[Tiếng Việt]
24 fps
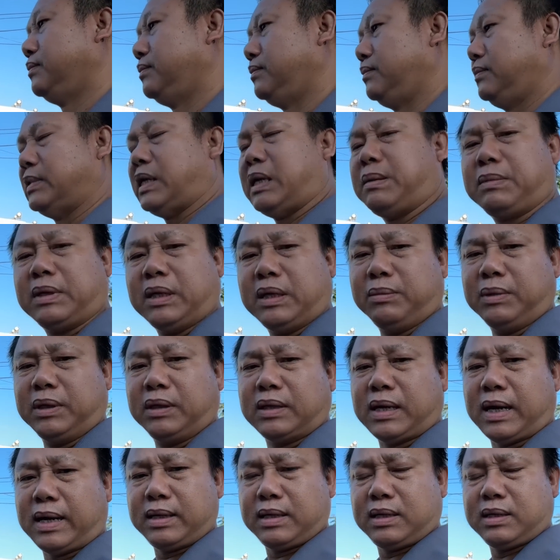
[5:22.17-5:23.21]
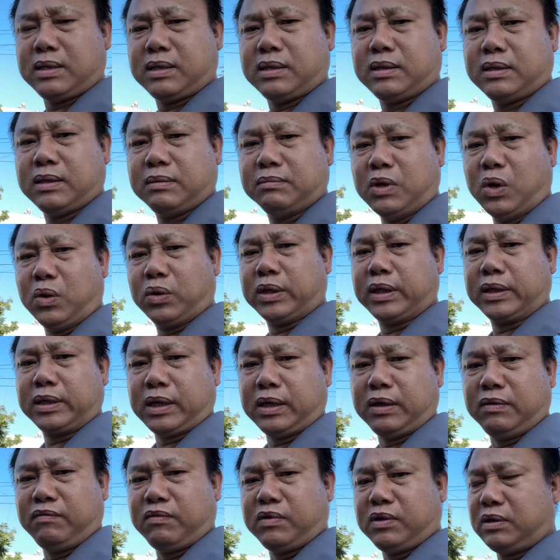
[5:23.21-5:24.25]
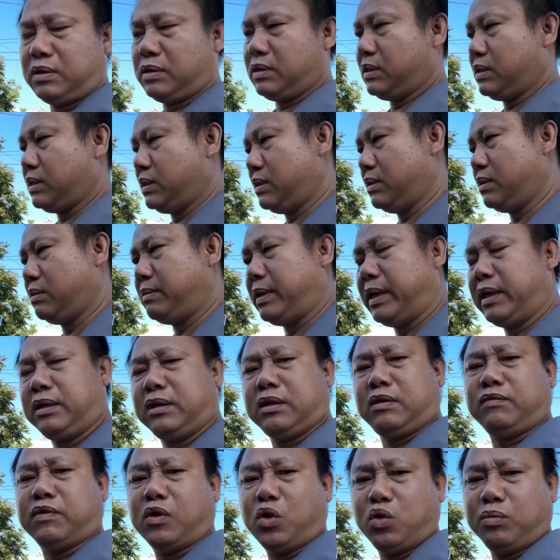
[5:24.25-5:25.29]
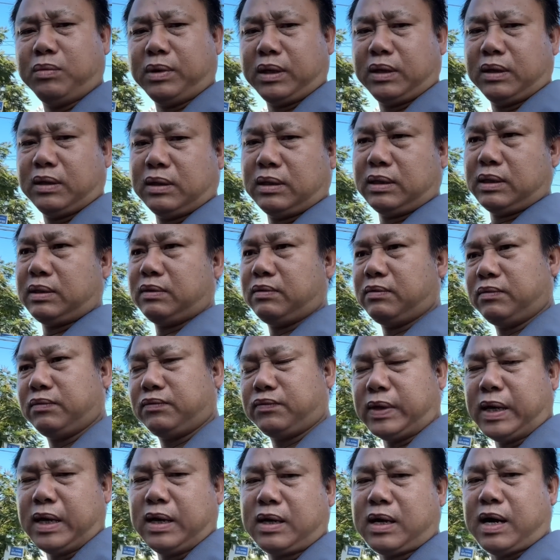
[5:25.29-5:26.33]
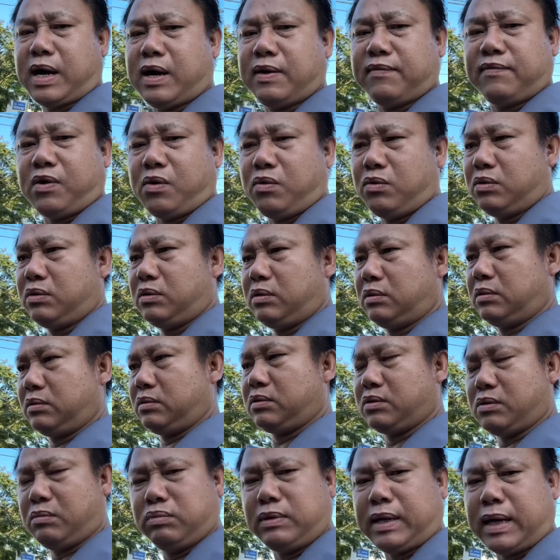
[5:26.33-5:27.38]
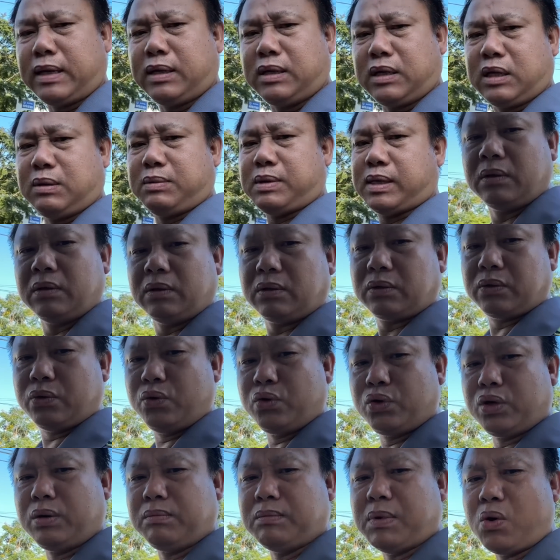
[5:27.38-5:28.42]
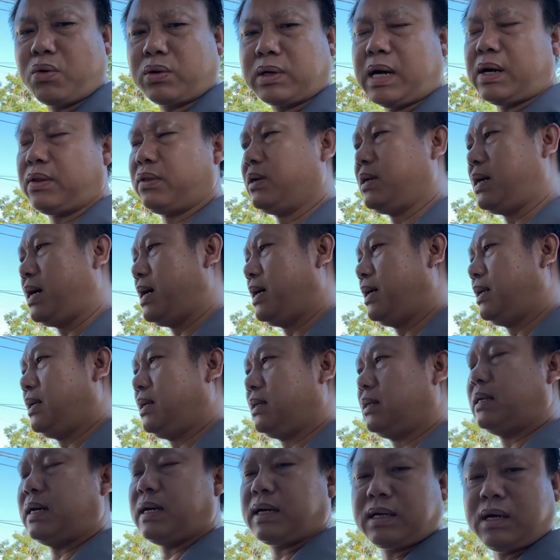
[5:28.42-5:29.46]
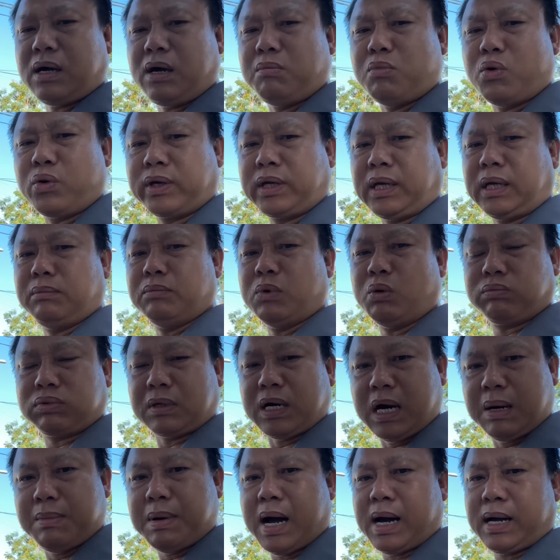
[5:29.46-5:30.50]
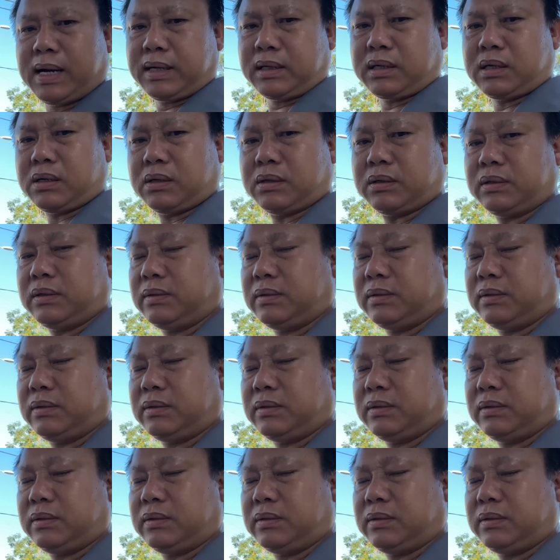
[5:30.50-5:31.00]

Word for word: năm nay mình thấy ờ, Bộ Tài chính với ờ, bên chính phủ mình ờ, phân khai vốn cũng nhanh đó các bạn. Cuối tháng 1 đầu tháng 2 là đã có một cái danh mục cơ bản hết rồi.